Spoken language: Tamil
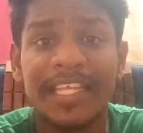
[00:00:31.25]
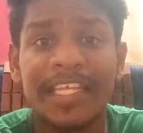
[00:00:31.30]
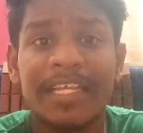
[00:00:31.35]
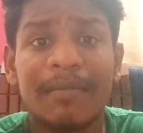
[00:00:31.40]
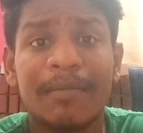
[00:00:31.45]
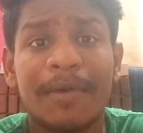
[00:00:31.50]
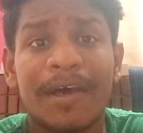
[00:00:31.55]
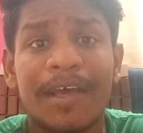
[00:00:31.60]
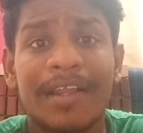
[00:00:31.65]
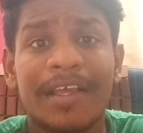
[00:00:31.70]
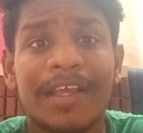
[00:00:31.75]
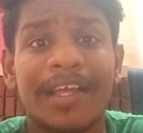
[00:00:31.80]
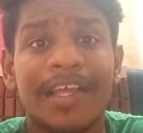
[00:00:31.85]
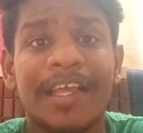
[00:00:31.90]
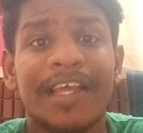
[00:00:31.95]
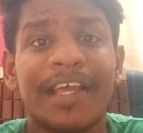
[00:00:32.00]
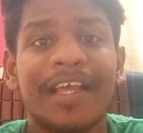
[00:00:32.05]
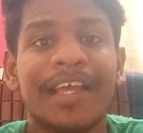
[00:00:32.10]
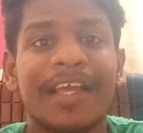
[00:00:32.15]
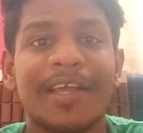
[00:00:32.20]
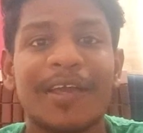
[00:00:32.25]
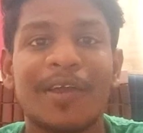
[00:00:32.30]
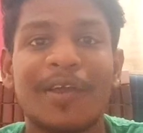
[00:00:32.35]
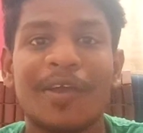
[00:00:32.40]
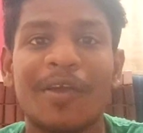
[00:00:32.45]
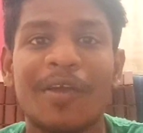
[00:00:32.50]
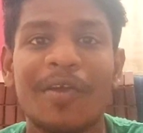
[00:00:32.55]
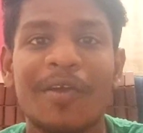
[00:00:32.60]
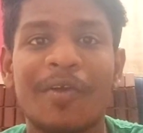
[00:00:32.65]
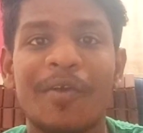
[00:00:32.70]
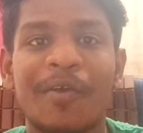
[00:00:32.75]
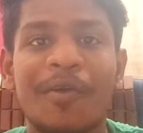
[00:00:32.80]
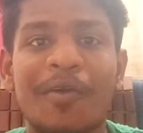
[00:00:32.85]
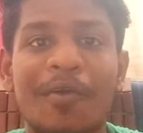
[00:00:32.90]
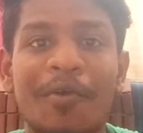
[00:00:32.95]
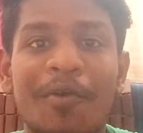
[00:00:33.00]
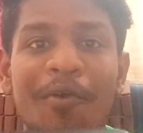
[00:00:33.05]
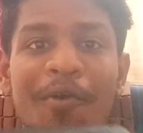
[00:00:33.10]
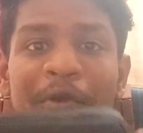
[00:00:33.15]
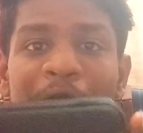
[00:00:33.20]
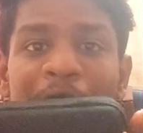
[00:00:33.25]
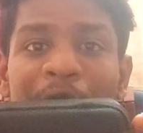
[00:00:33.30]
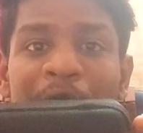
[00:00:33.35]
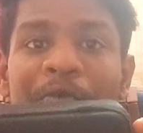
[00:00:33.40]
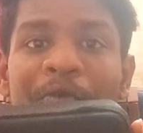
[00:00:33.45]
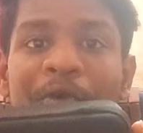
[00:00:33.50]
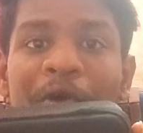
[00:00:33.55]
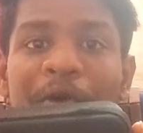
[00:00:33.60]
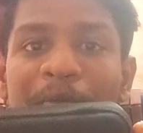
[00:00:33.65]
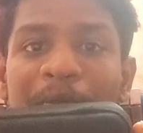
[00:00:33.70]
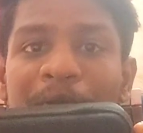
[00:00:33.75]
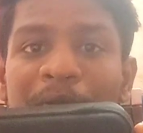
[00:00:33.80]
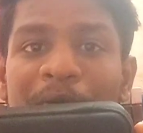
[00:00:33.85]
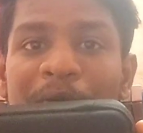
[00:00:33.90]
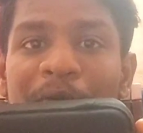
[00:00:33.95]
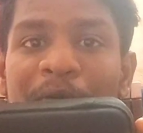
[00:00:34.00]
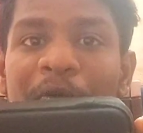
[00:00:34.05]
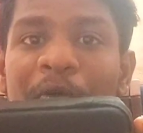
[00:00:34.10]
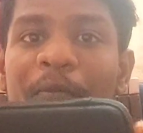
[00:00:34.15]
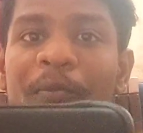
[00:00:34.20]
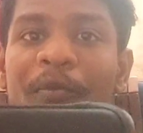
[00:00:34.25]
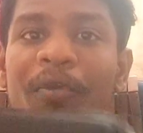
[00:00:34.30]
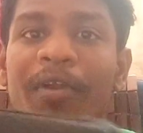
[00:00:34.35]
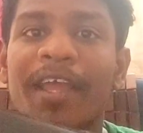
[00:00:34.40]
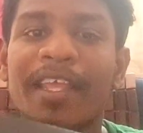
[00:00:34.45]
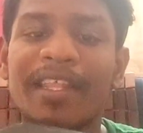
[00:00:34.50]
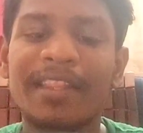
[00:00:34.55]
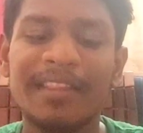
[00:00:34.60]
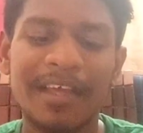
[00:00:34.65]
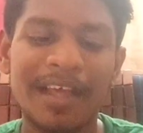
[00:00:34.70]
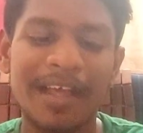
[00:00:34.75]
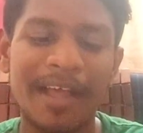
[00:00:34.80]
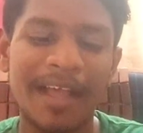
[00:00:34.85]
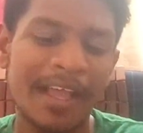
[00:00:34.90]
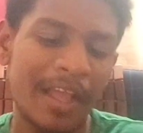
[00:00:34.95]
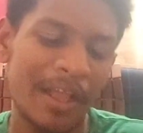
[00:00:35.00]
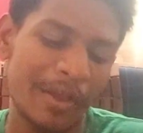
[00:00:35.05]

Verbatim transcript: இங்கே பாருங்கள் கோப்ரோ கோப்ரோ நைன் தான்